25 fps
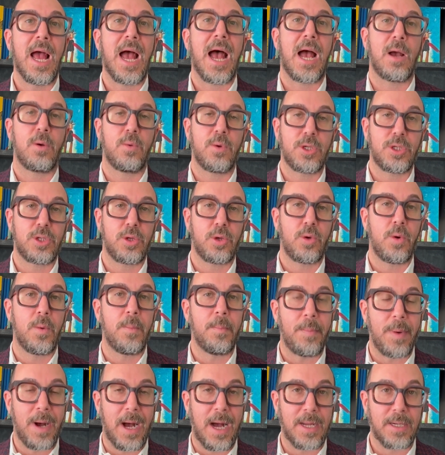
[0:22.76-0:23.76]
a questo
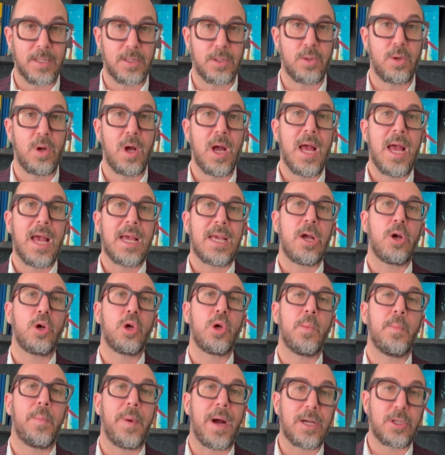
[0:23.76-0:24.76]
comparto, che è un
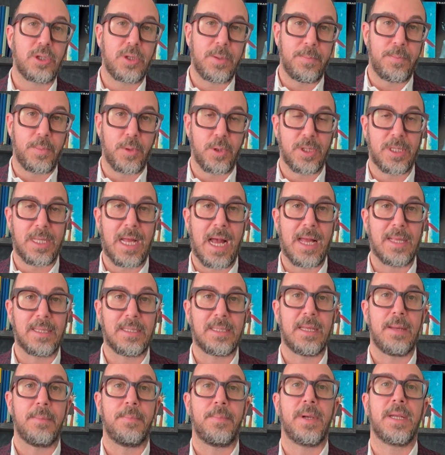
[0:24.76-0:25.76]
comparto
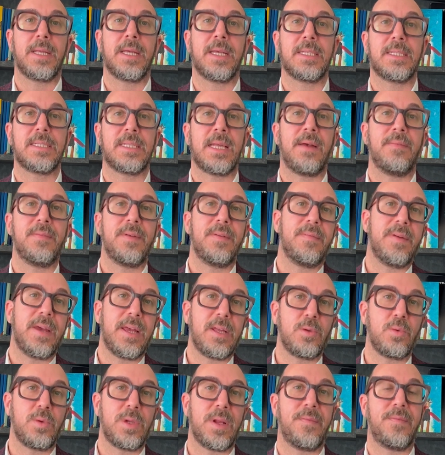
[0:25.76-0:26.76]
importante perché sta
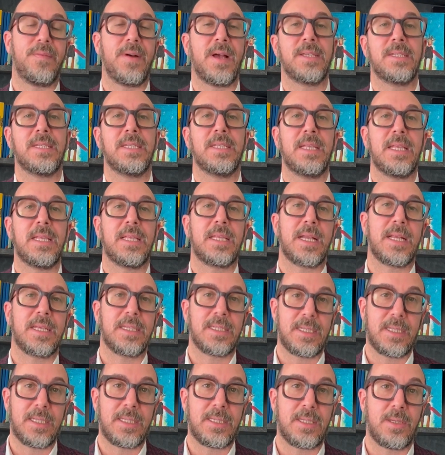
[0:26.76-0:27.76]
vivendo una fase di
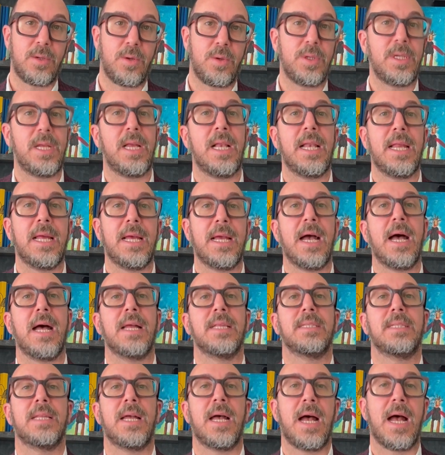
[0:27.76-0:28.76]
transizione
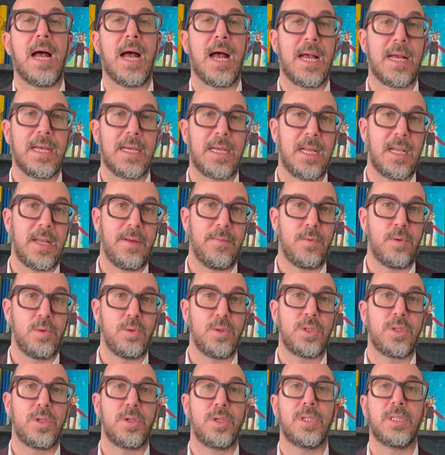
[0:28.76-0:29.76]
legata anche
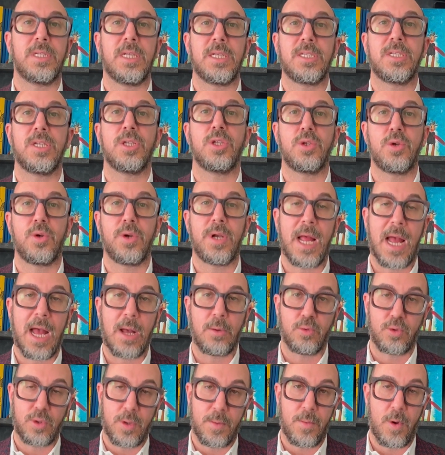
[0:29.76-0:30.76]
all'evoluzione del settore
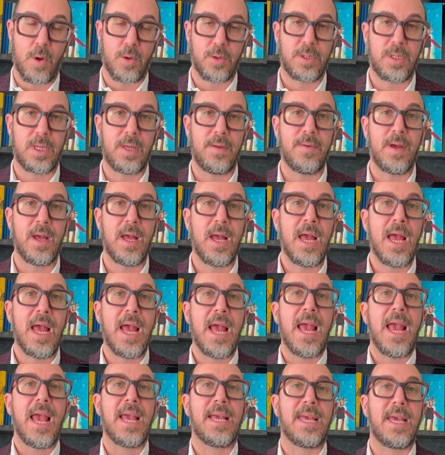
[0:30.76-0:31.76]
automotive
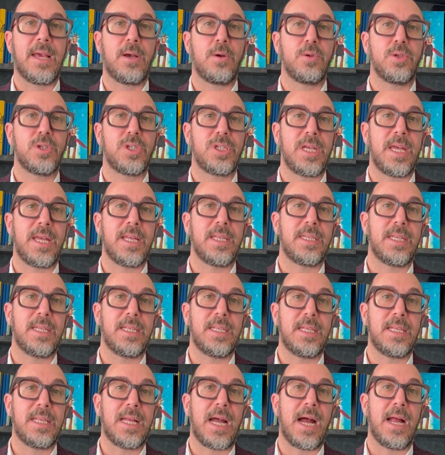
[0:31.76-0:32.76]
e che consente
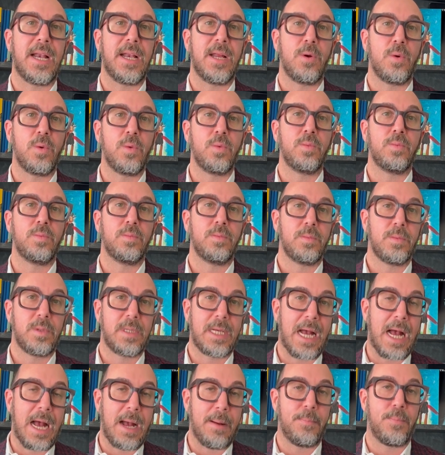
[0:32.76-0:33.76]
di dare un
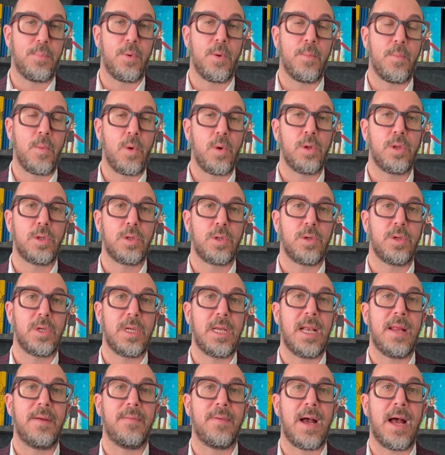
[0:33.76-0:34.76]
campo molto
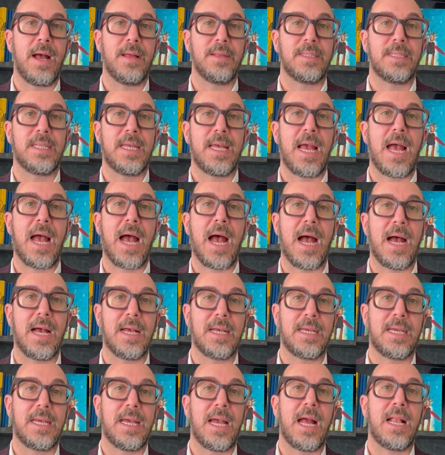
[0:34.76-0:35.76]
rilevante
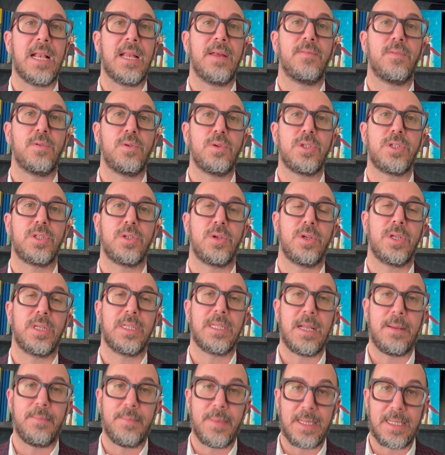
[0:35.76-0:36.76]
anche alle evoluzioni
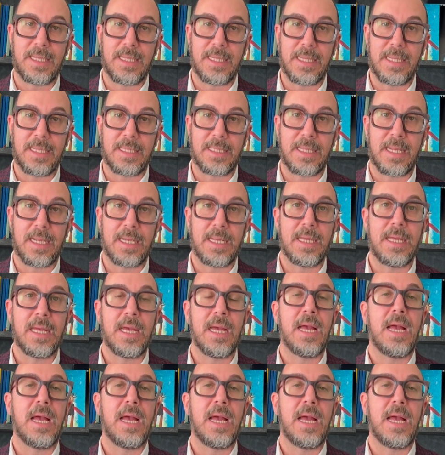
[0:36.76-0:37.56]
del Made in Italy